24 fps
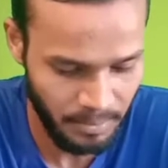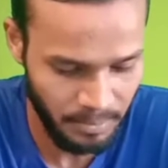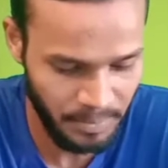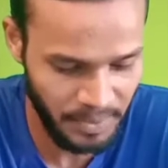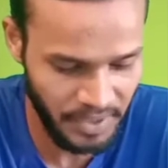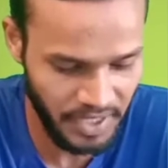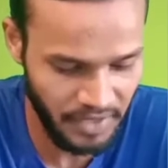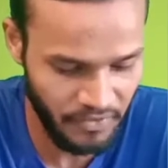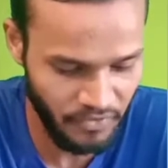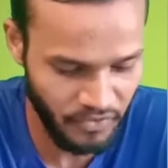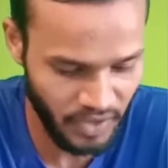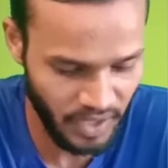
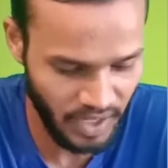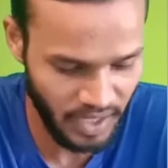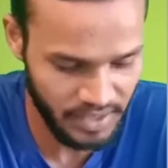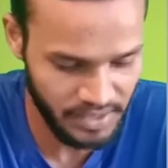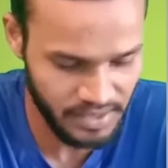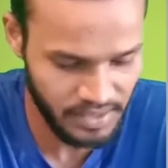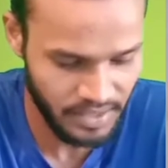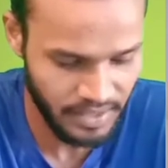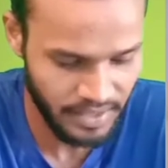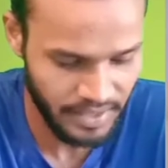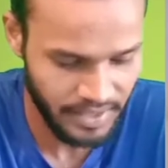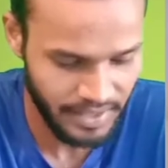बी
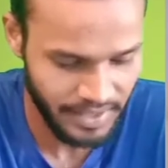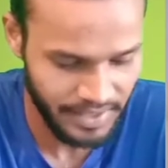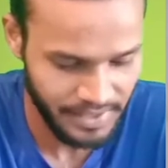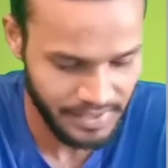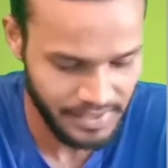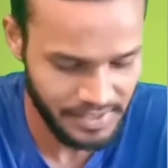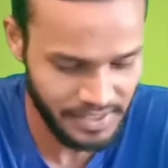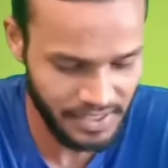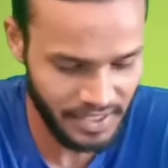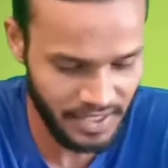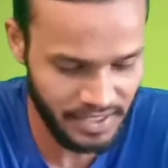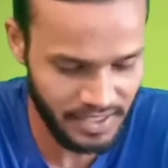फ्रांस
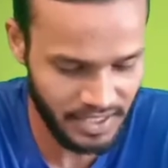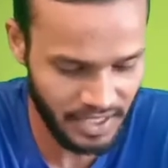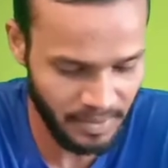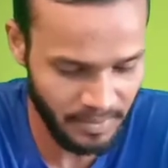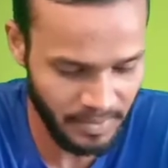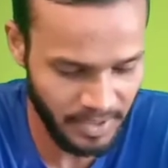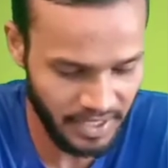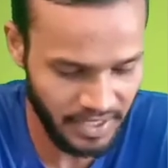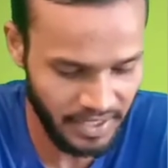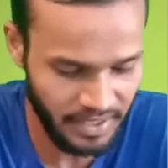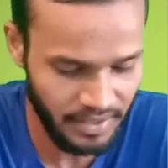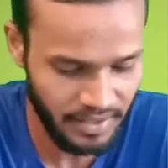सी
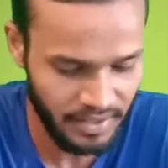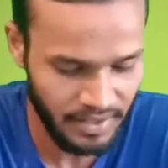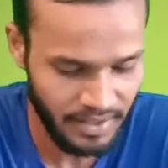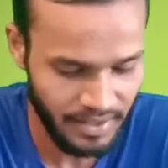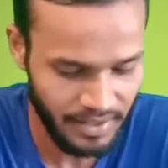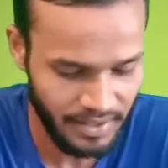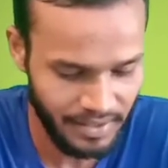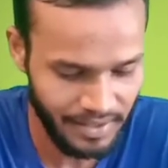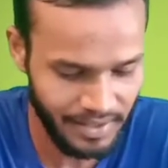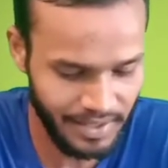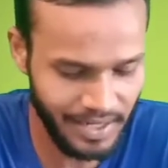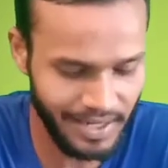जर्मनी
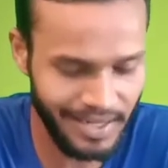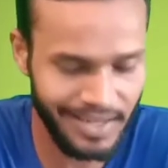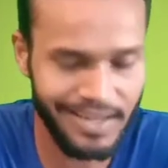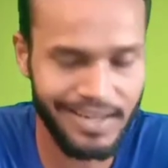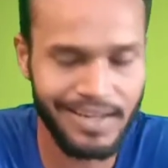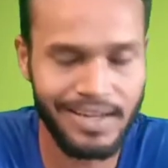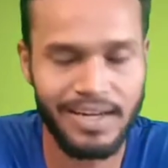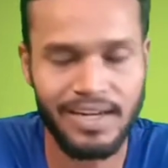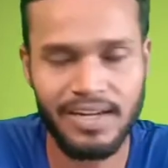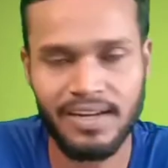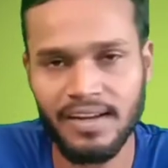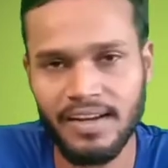डी
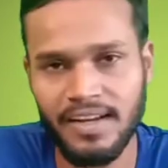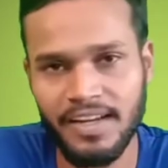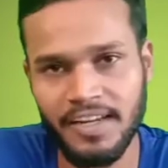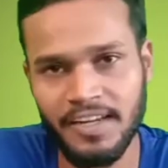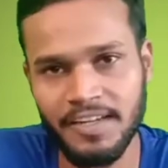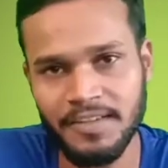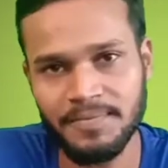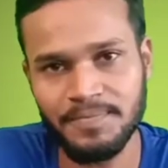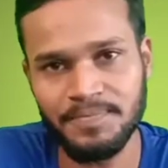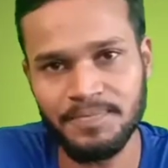इटली